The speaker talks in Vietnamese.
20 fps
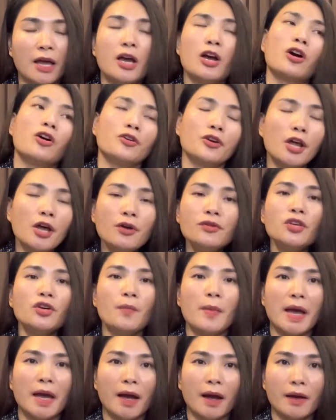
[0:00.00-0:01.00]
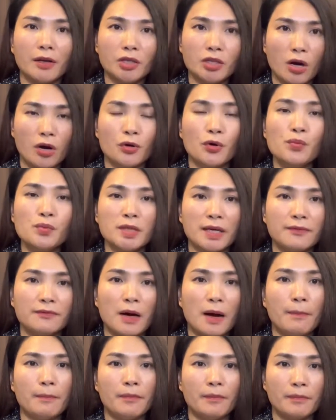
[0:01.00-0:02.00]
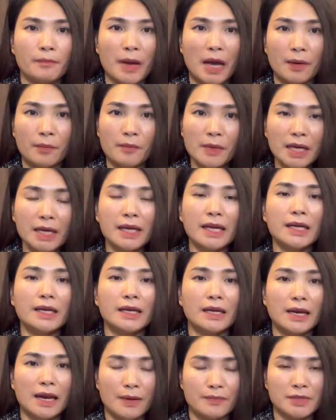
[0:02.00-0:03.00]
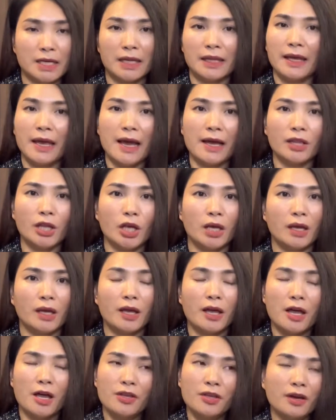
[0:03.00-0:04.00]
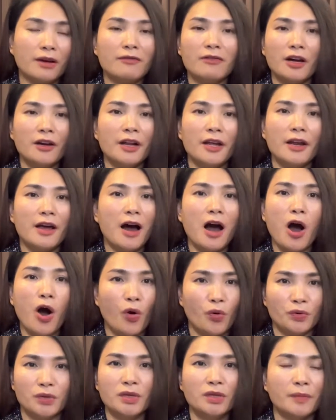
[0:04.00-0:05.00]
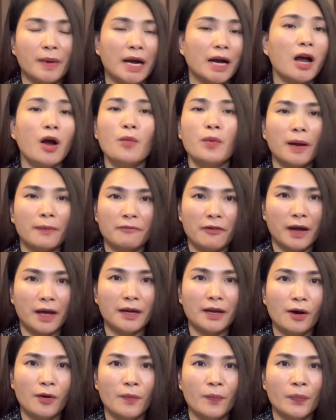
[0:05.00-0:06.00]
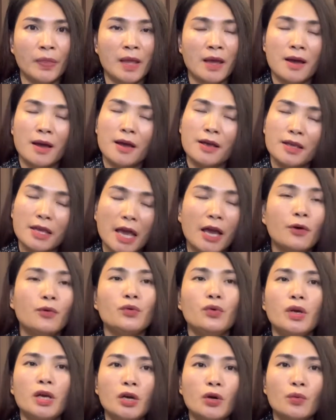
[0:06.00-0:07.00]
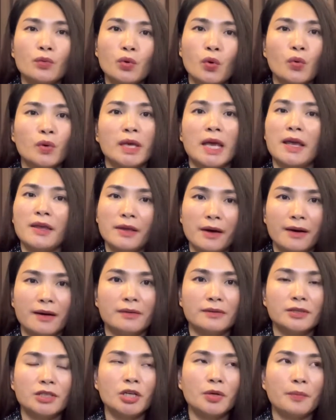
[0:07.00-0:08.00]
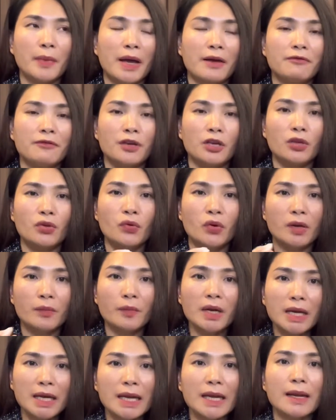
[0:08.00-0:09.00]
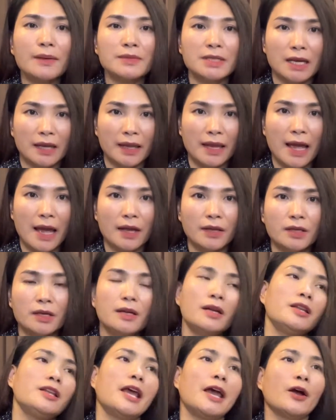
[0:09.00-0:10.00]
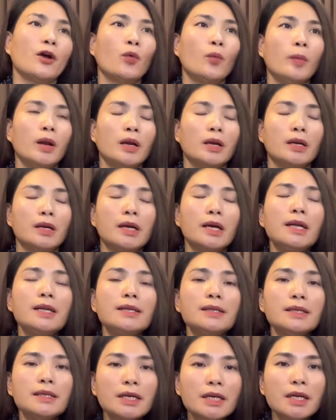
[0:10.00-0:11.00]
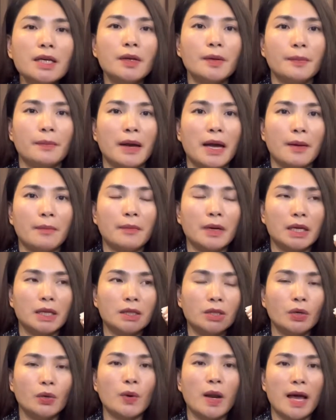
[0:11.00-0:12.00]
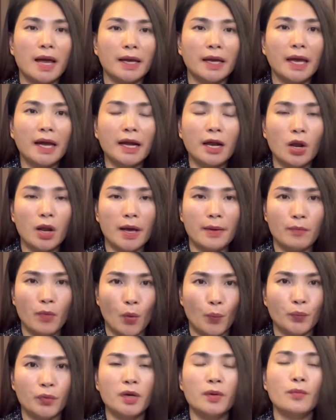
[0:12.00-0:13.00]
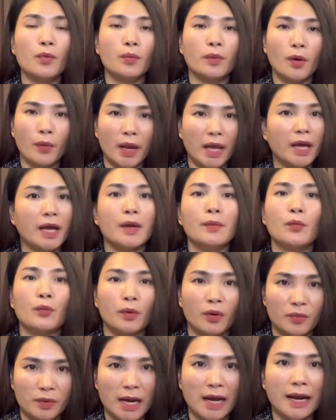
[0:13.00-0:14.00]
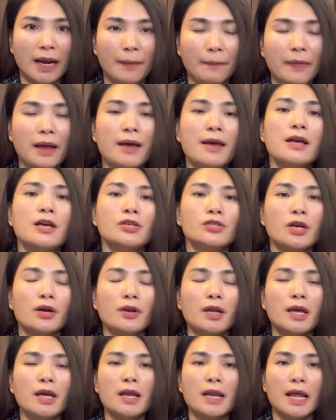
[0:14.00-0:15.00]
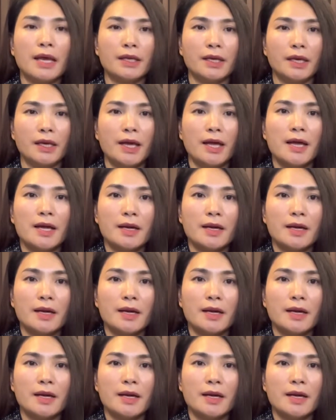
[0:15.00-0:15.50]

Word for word: Còn nếu như bạn chọn đúng sản phẩm, bạn biết cách làm sạch da thì những vấn đề đó hầu như bạn không gặp phải đâu. Da của Duyên cũng thuộc da nhờn, nhưng mà vì Duyên biết cách làm sạch da cho nên da của mình ít khi mà bị tụ lại các cái loại mụn như mụn đầu đen hay mụn đầu trắng lắm. Cho nên là gì?